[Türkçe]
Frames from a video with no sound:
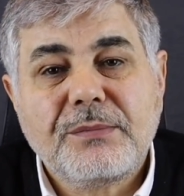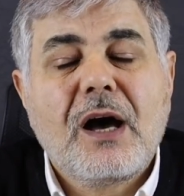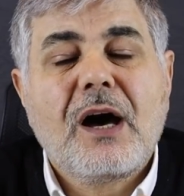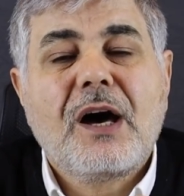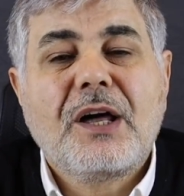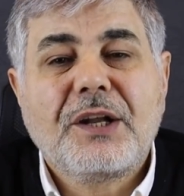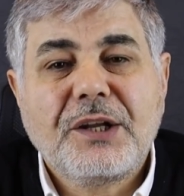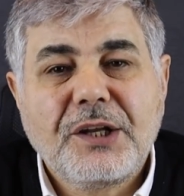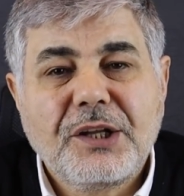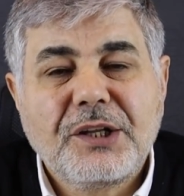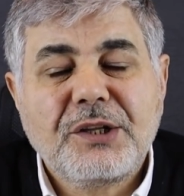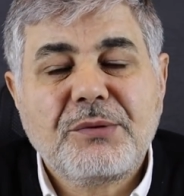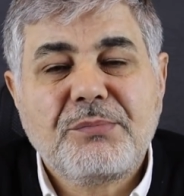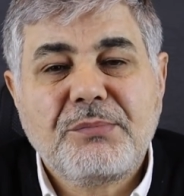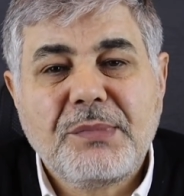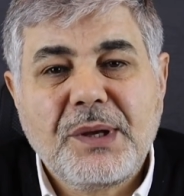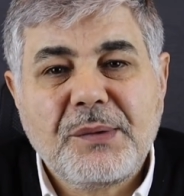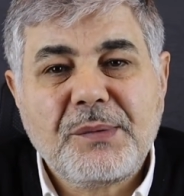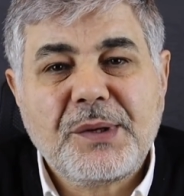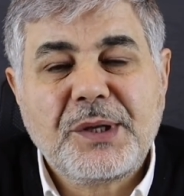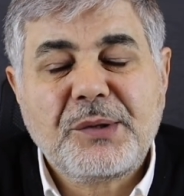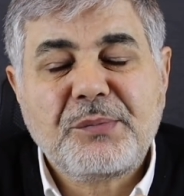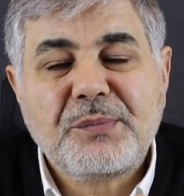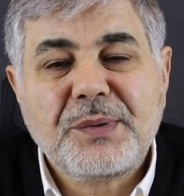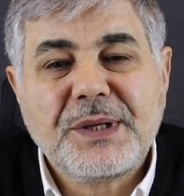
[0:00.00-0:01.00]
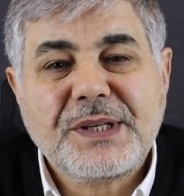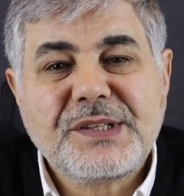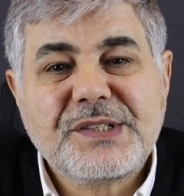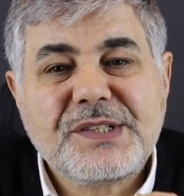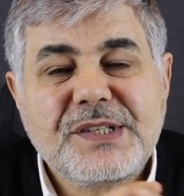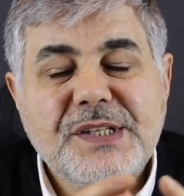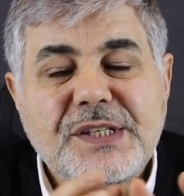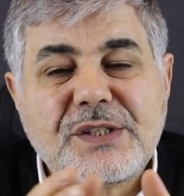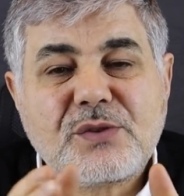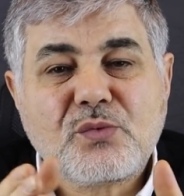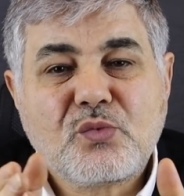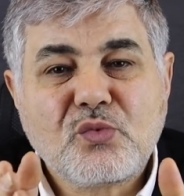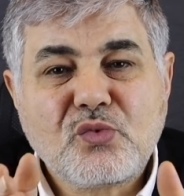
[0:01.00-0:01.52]
Anladım Mehmet Bey
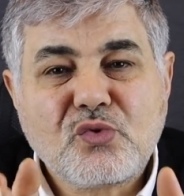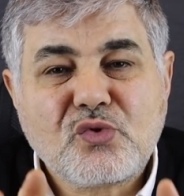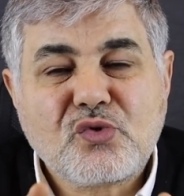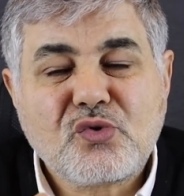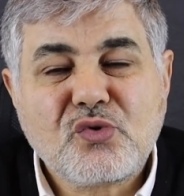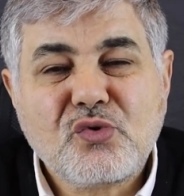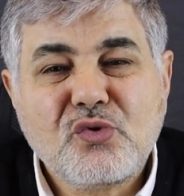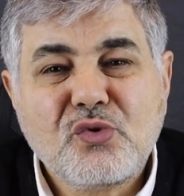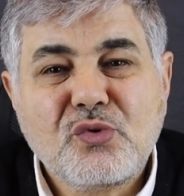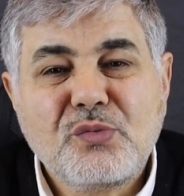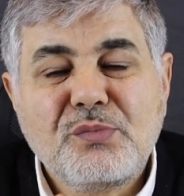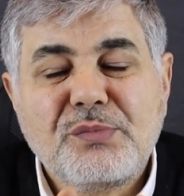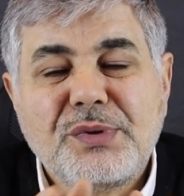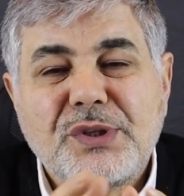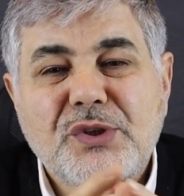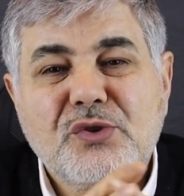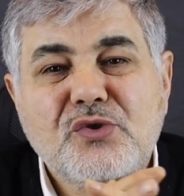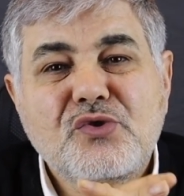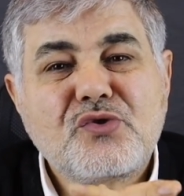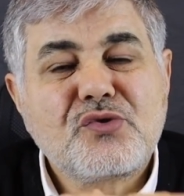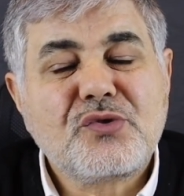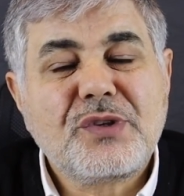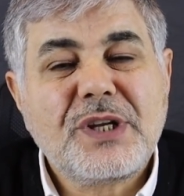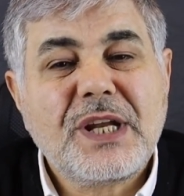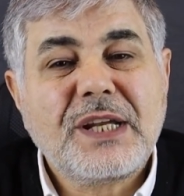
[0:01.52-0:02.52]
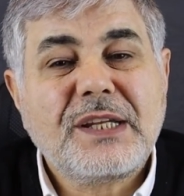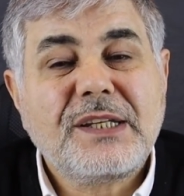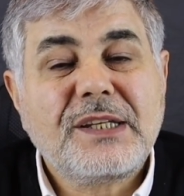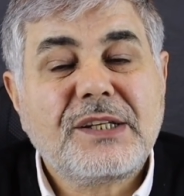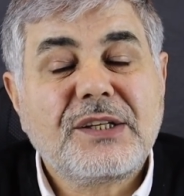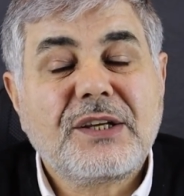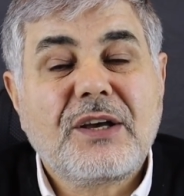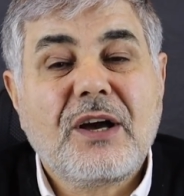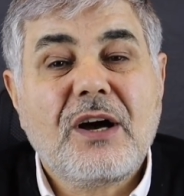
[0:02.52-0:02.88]
siz uzun bir süredir